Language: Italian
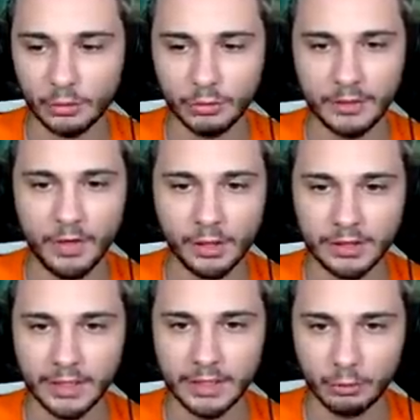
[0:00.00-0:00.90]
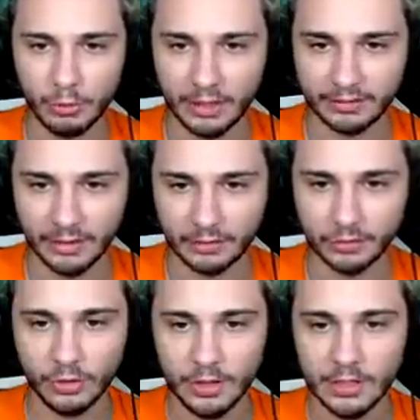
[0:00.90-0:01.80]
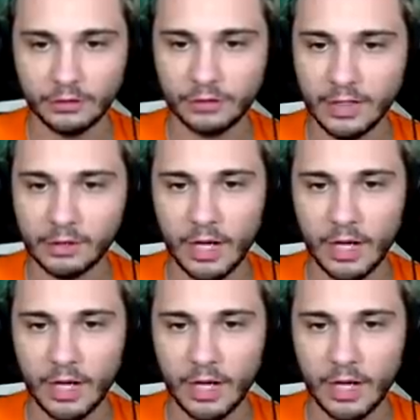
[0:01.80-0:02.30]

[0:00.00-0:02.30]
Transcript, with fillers: alcune volte in cui ha senso, ci saranno